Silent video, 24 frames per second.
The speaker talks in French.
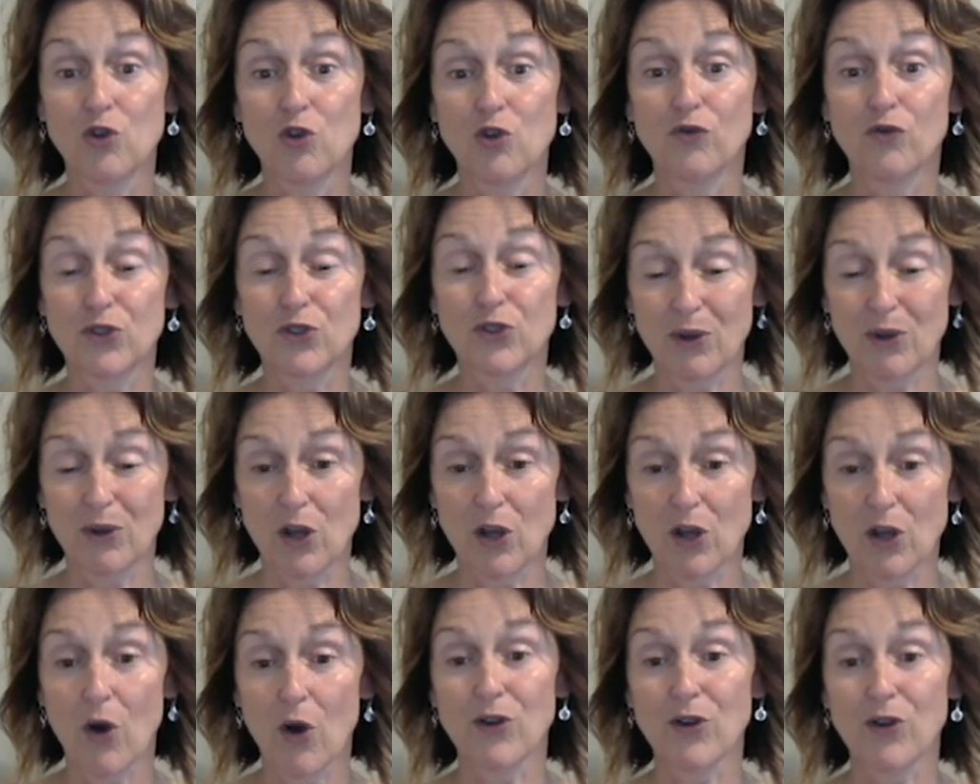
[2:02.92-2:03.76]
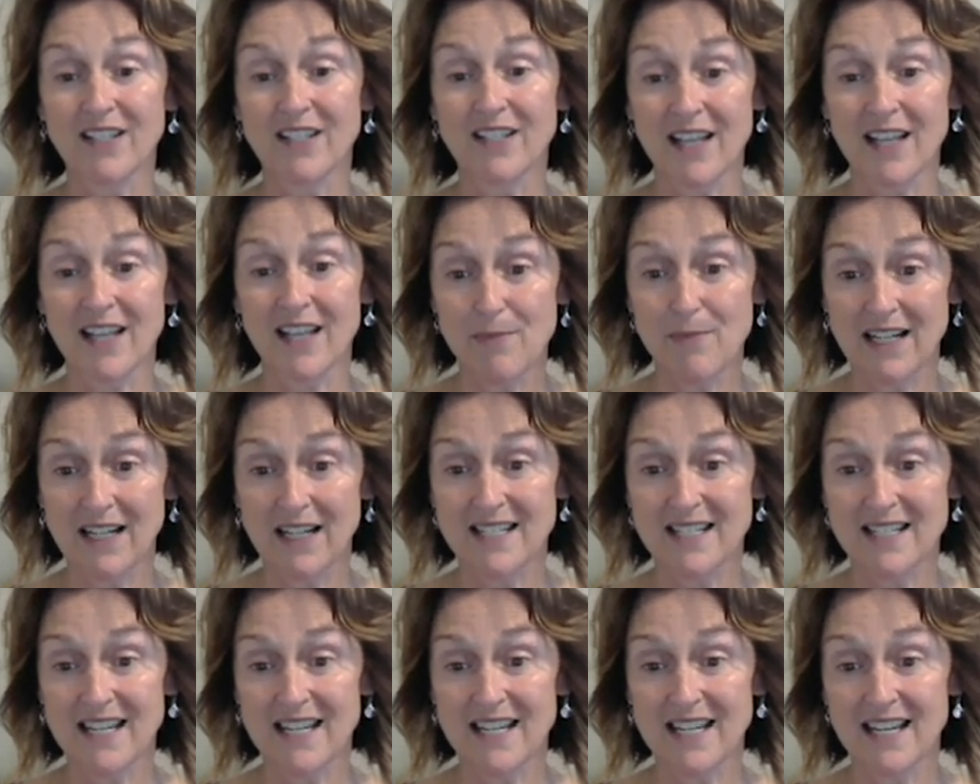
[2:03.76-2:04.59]
Nous vous souhaitons un très
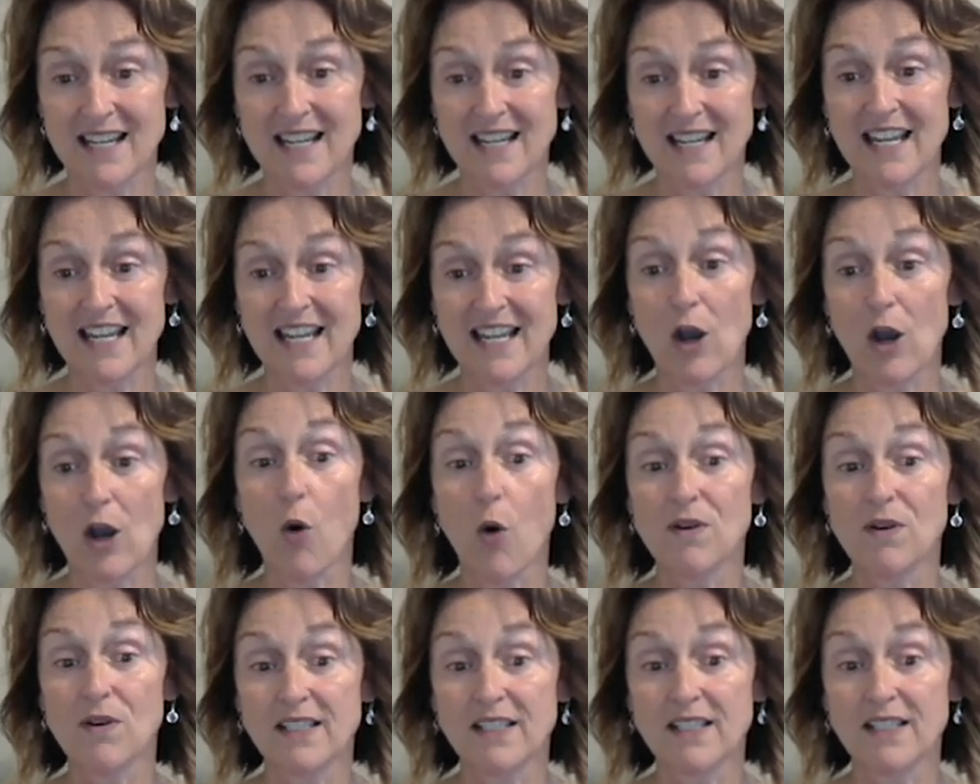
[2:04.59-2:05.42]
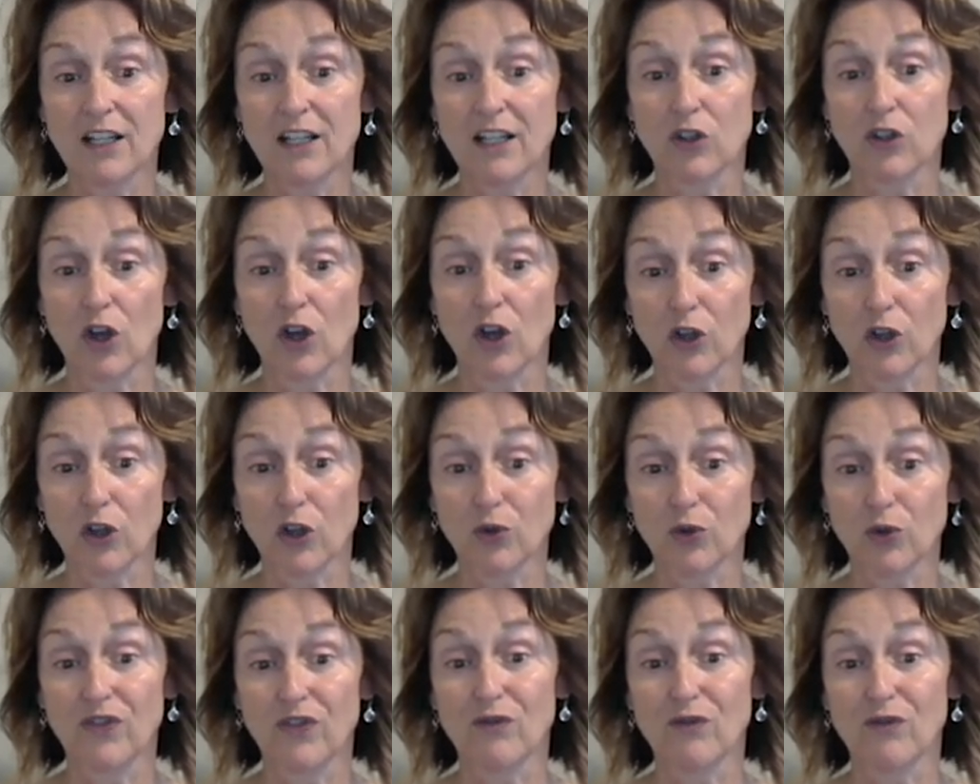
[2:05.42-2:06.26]
bel été et au plaisir de
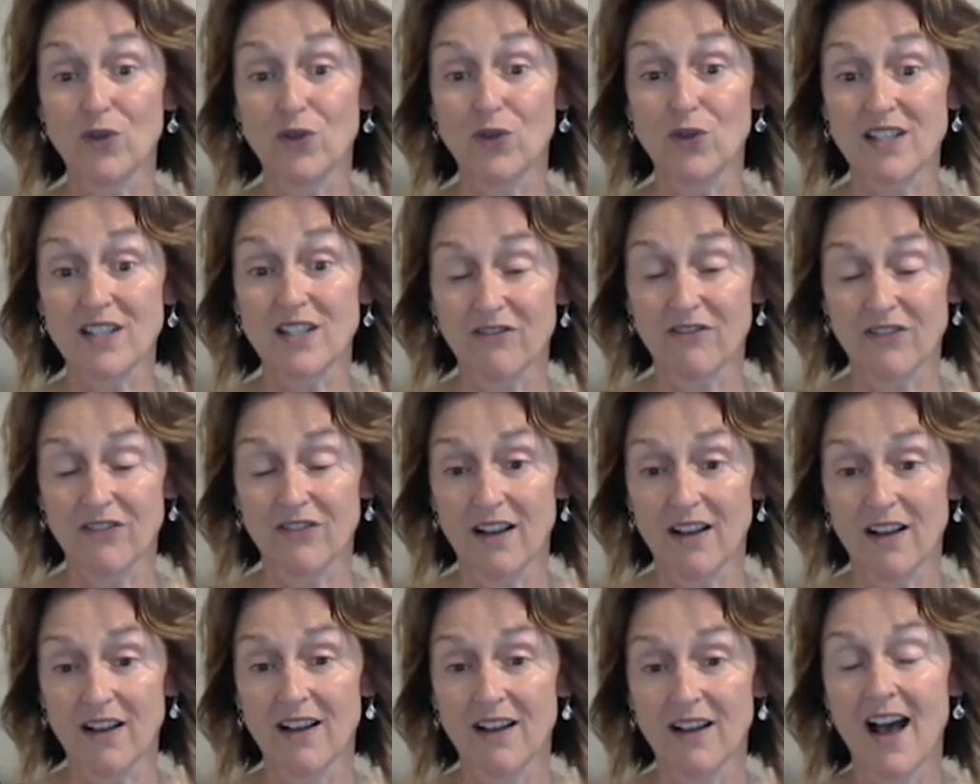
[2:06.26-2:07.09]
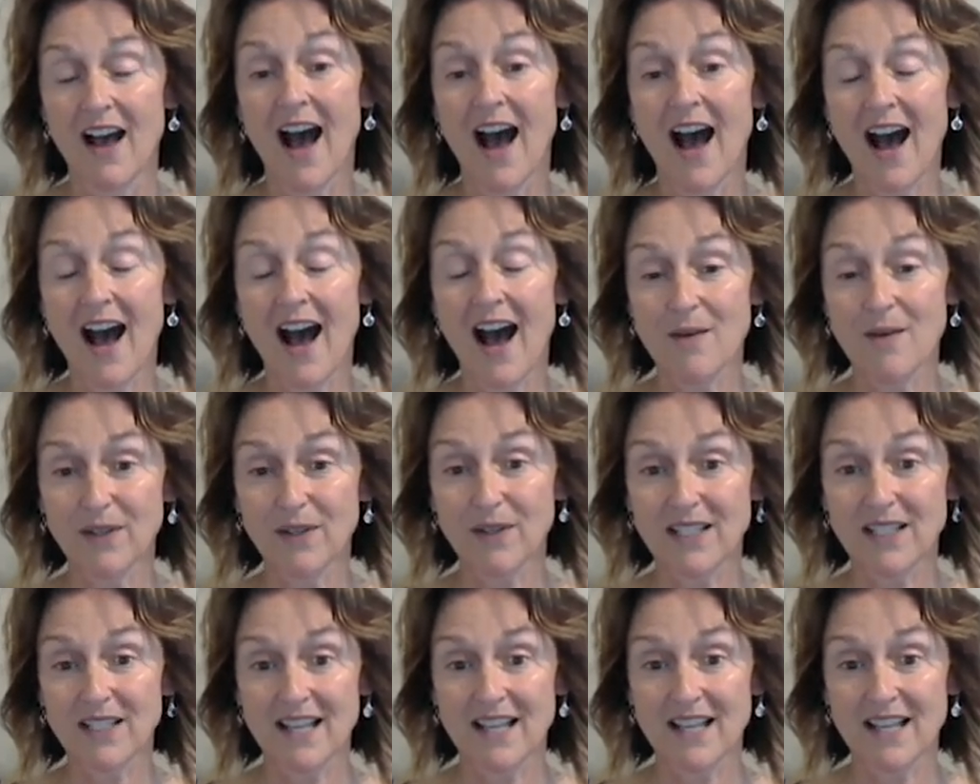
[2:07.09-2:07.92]
retrouver vos enfants en
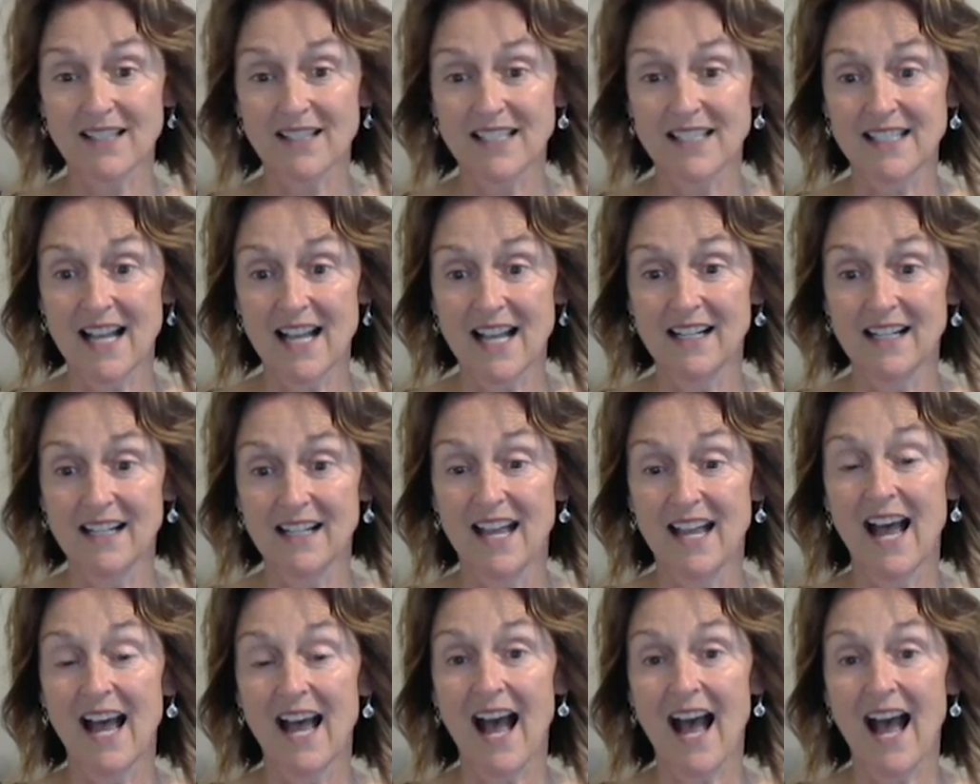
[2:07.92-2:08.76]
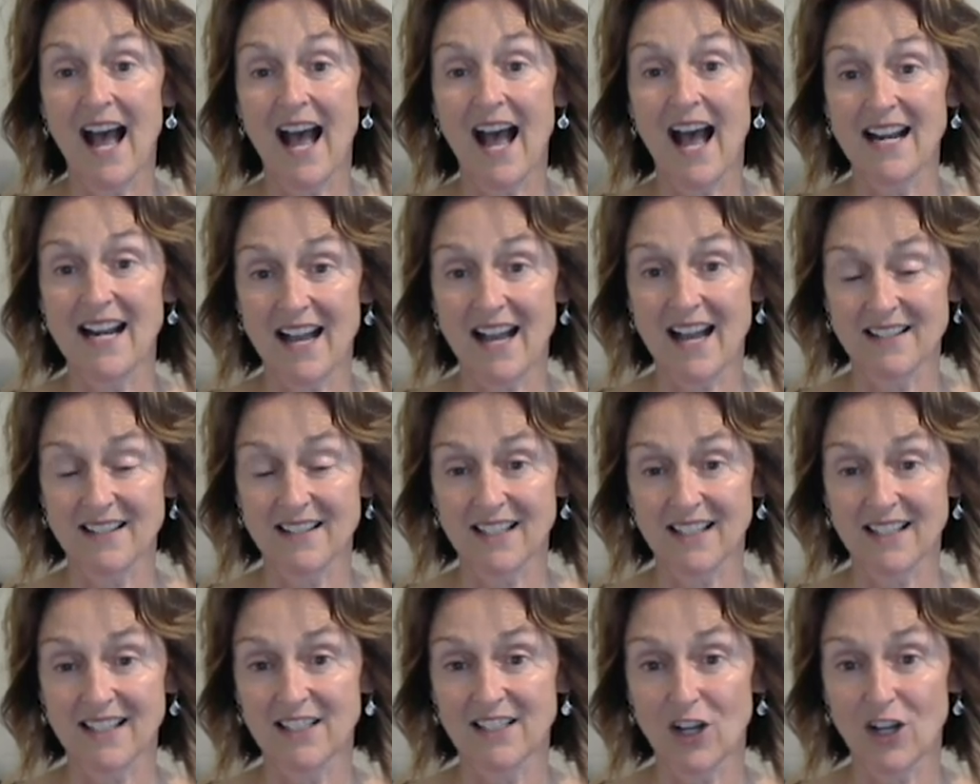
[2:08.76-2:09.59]
présentiel à la
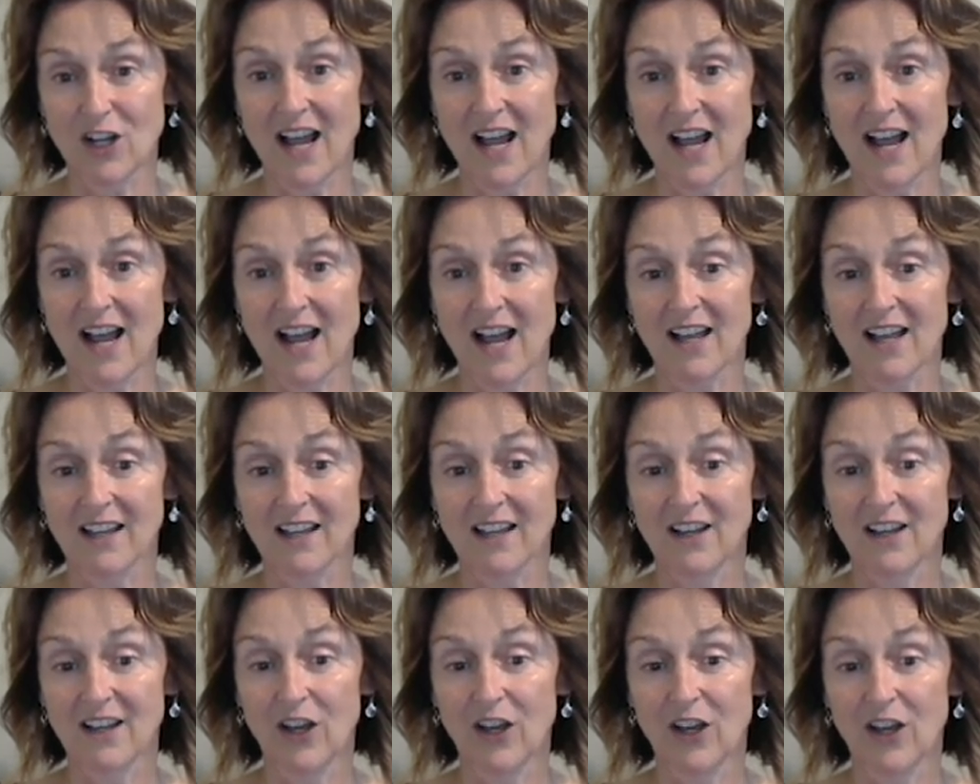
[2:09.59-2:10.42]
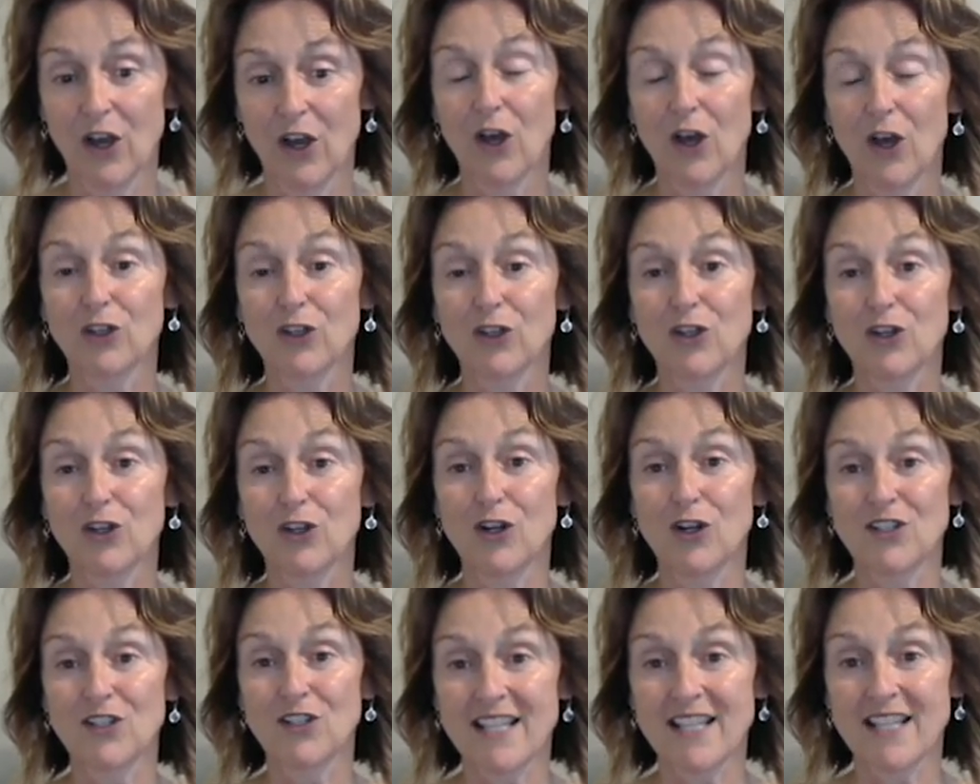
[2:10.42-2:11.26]
rentrée scolaire. Que
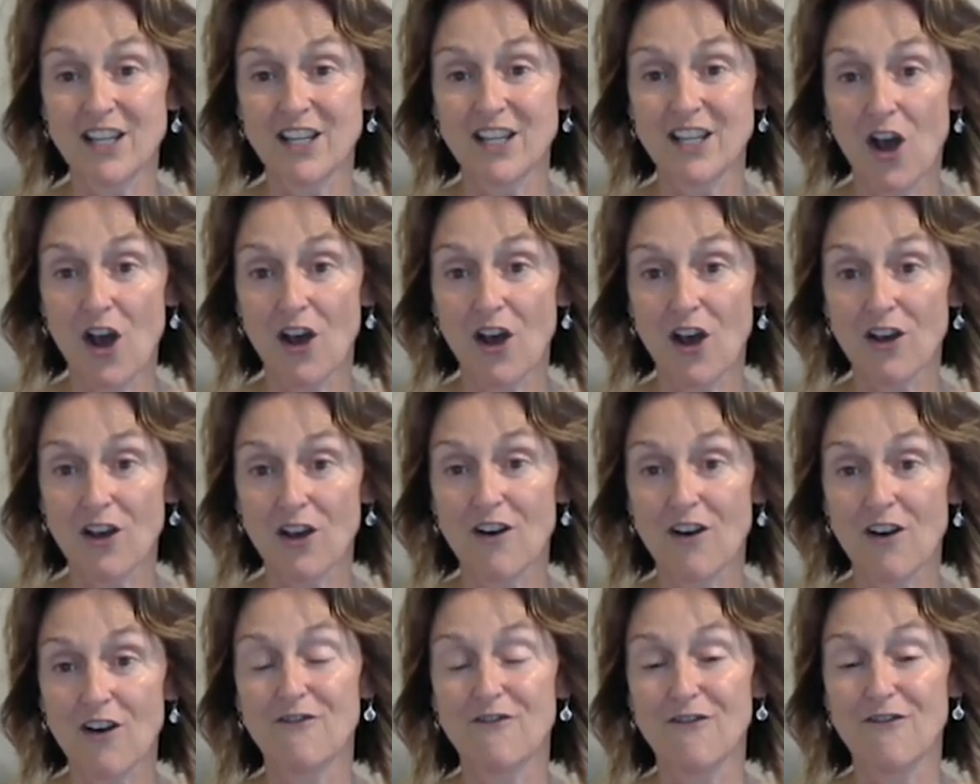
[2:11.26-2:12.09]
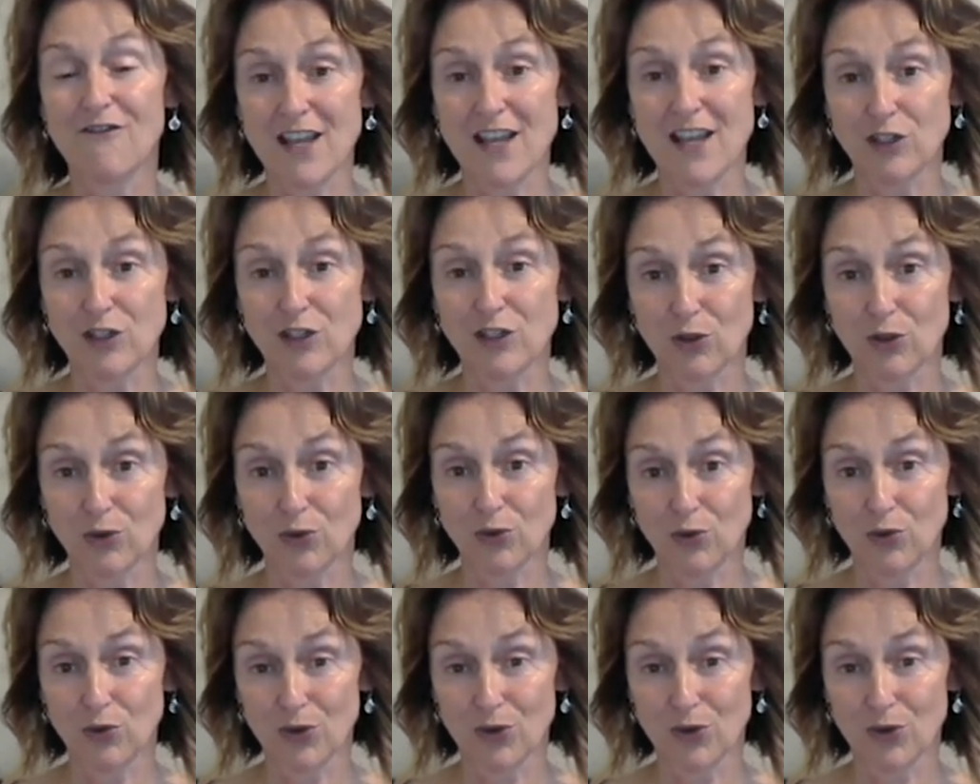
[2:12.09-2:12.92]
le Seigneur veille sur
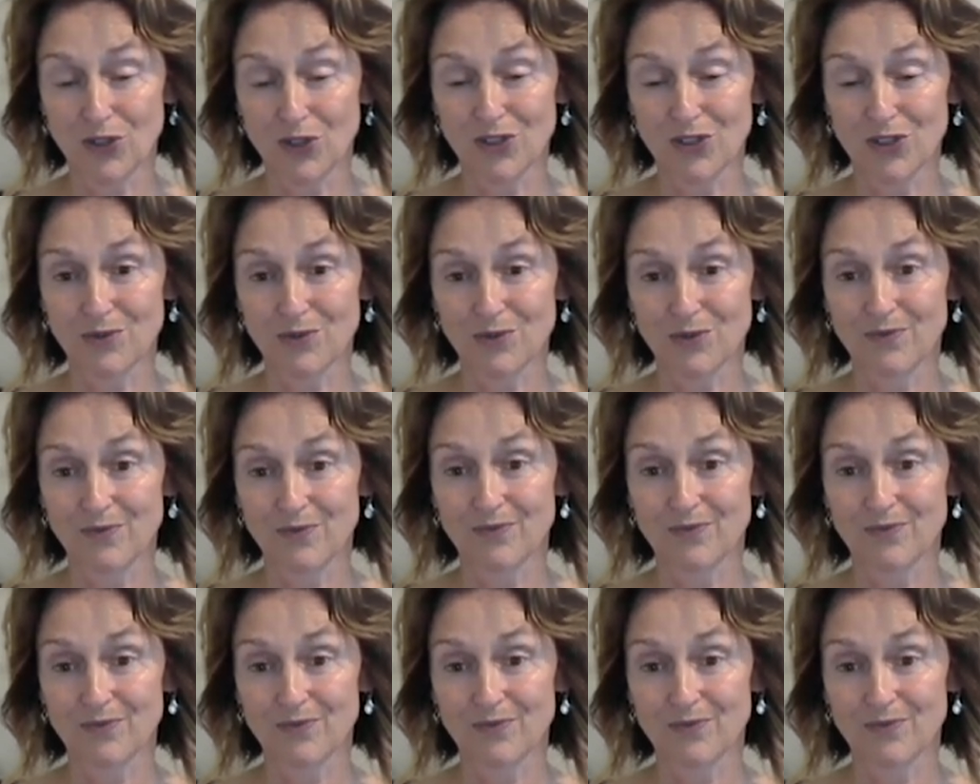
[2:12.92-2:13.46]
nous tous.